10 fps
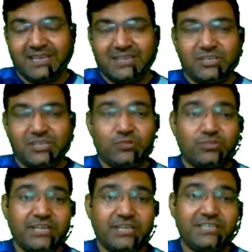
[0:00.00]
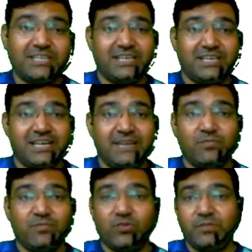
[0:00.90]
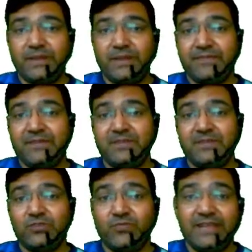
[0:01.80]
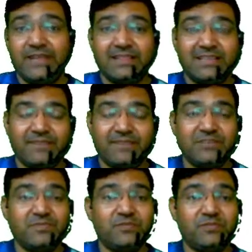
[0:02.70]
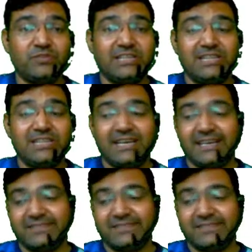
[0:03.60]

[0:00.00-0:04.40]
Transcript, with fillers: ये तो सही सा दिख रहा है मोर प्रेफरेबल टू वेल्थ या फिर इसमें भी कुछ गलती है